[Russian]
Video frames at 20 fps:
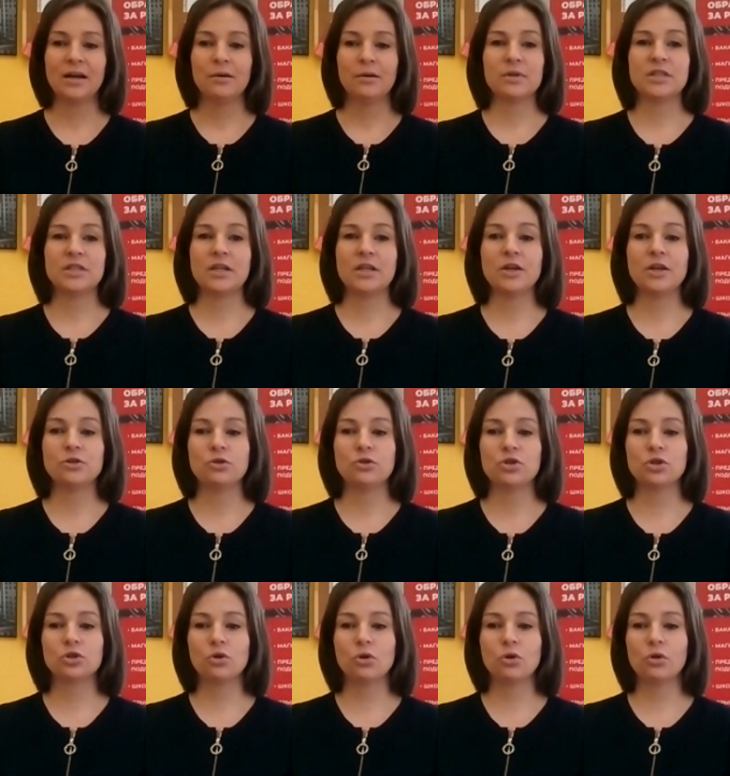Постараюсь
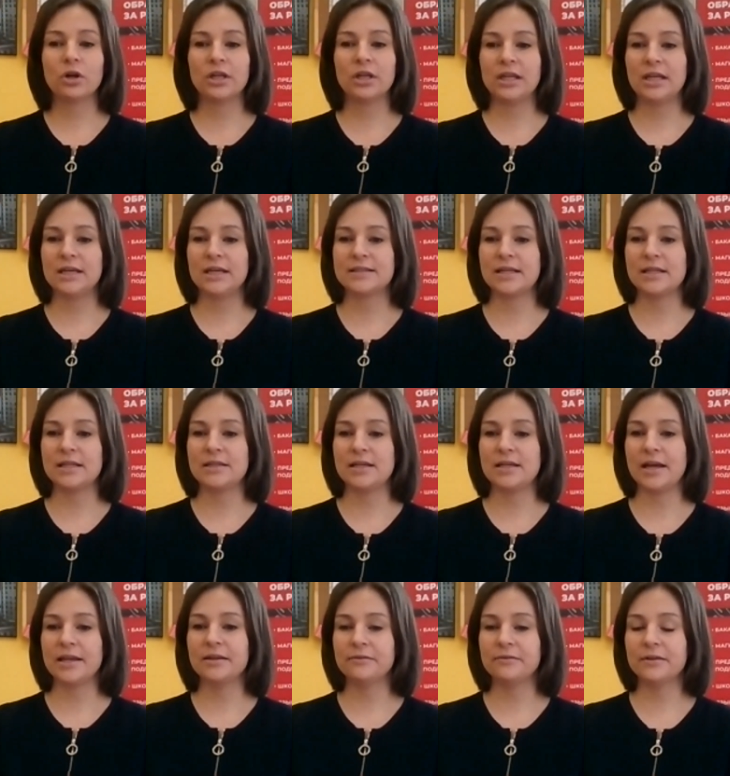очень долго не
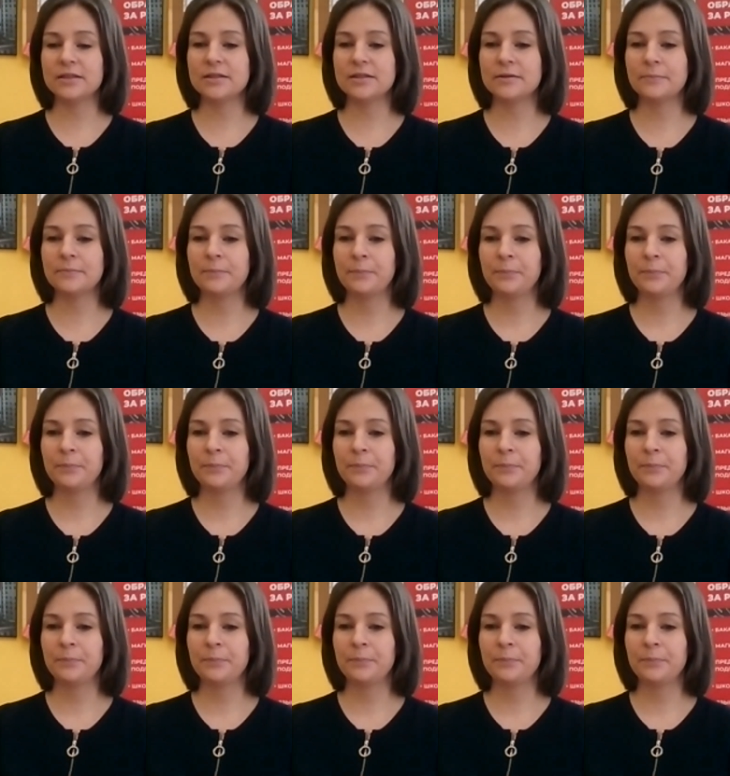затягивать.